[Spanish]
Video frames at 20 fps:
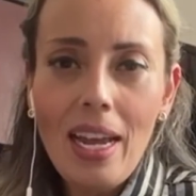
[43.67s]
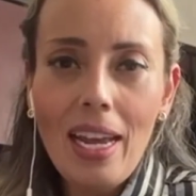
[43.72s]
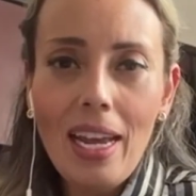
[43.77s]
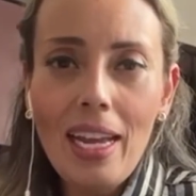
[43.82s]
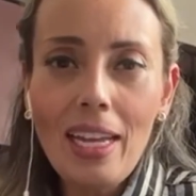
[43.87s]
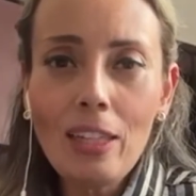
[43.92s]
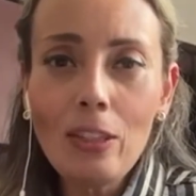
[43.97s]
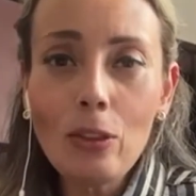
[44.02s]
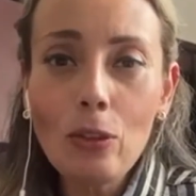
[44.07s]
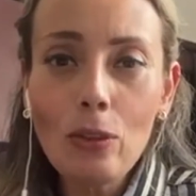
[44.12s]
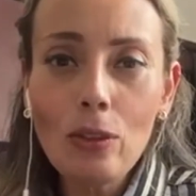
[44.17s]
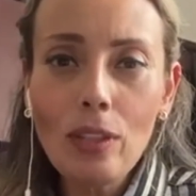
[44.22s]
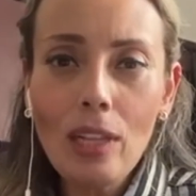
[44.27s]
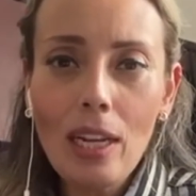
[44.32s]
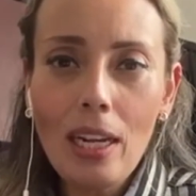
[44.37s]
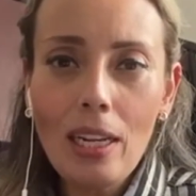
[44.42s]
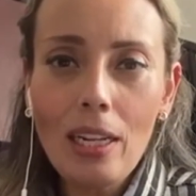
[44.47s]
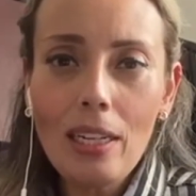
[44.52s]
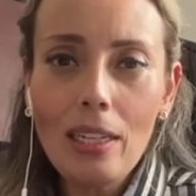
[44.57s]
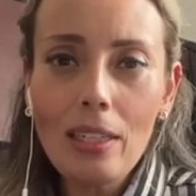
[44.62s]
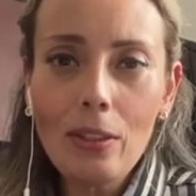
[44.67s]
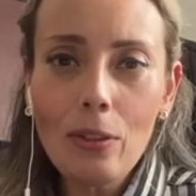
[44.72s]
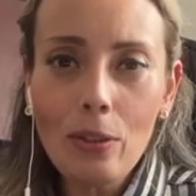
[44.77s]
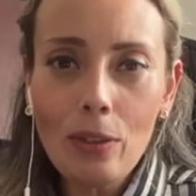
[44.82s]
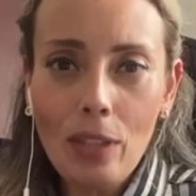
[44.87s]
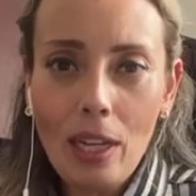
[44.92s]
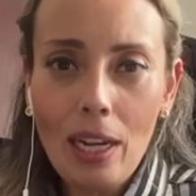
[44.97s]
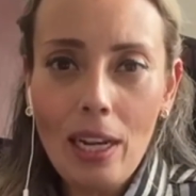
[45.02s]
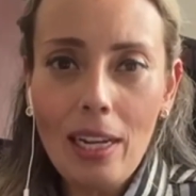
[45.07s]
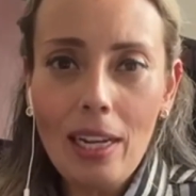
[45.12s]
en total
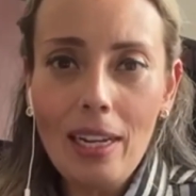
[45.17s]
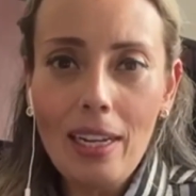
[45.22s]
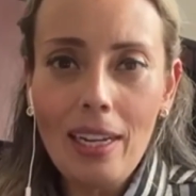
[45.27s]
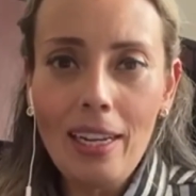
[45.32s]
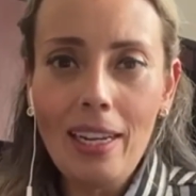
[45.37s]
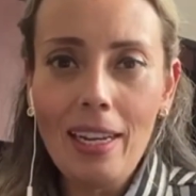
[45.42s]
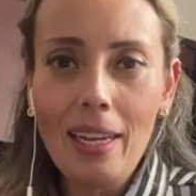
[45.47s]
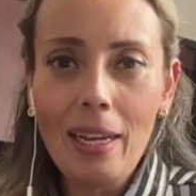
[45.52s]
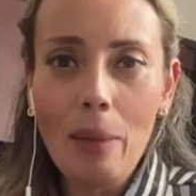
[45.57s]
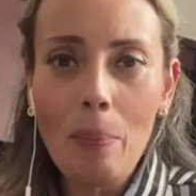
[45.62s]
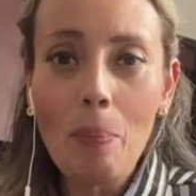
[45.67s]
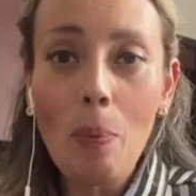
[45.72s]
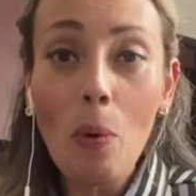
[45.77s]
total eh,